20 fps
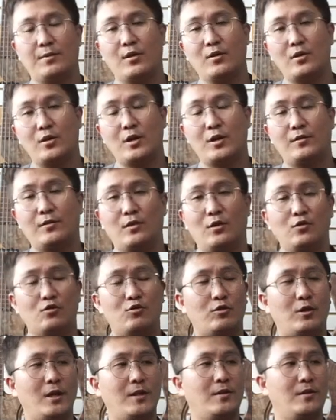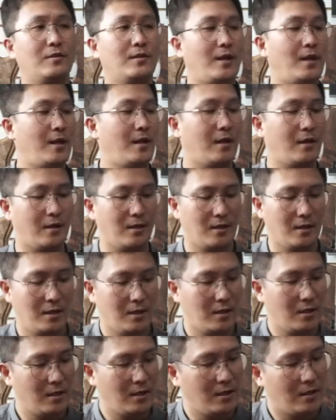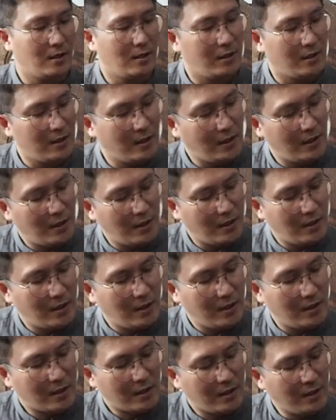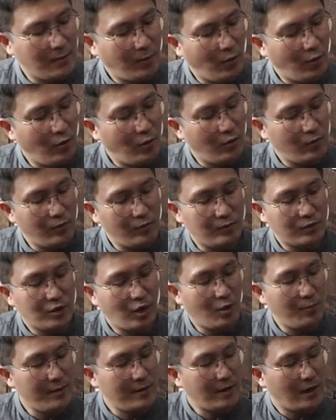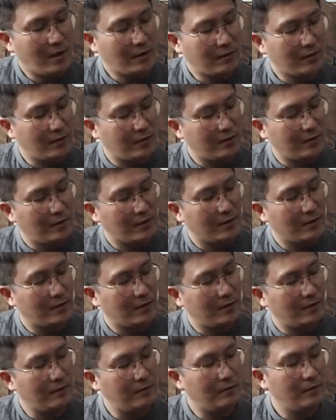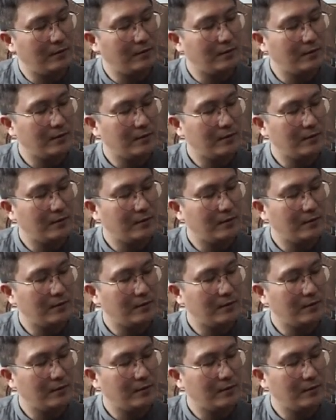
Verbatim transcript: 변형해서 연주를 했는데 이 기본 처음에 나왔던 데는